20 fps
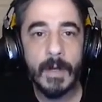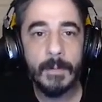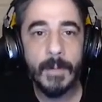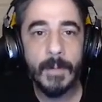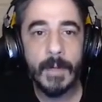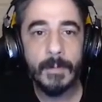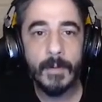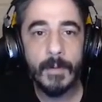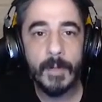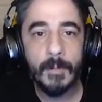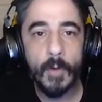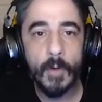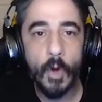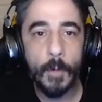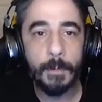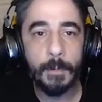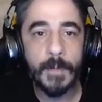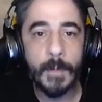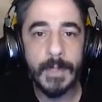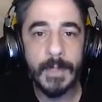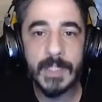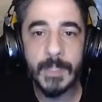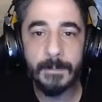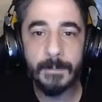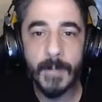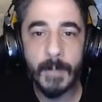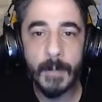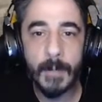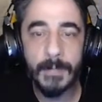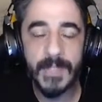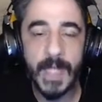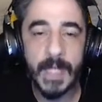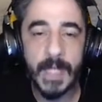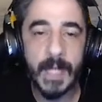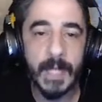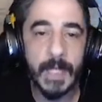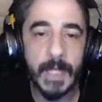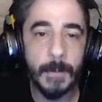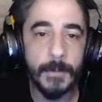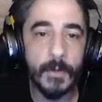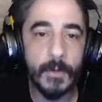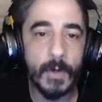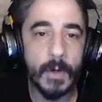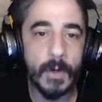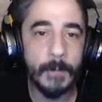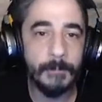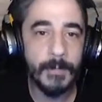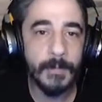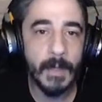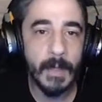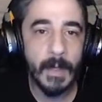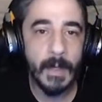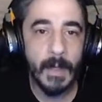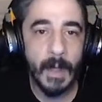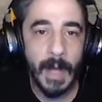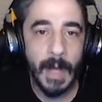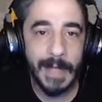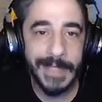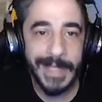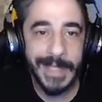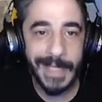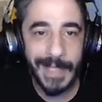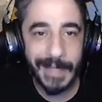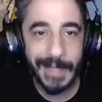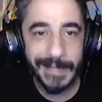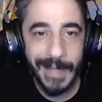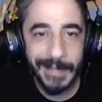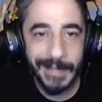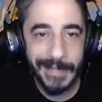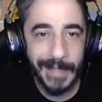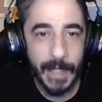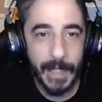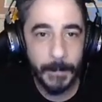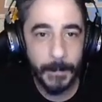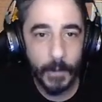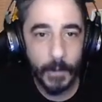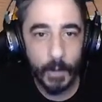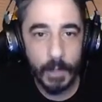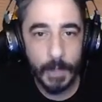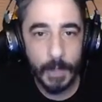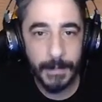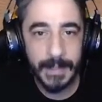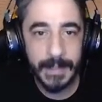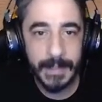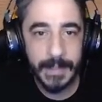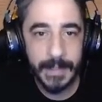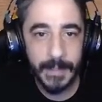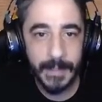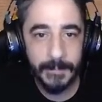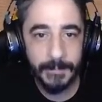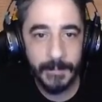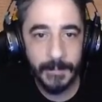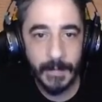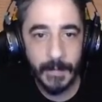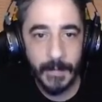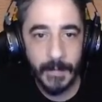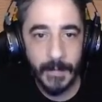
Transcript: Bak bak böyle bir hoplama zıplama bir şeyler yapıyor. Hani yalandan da yapıyor olabilir.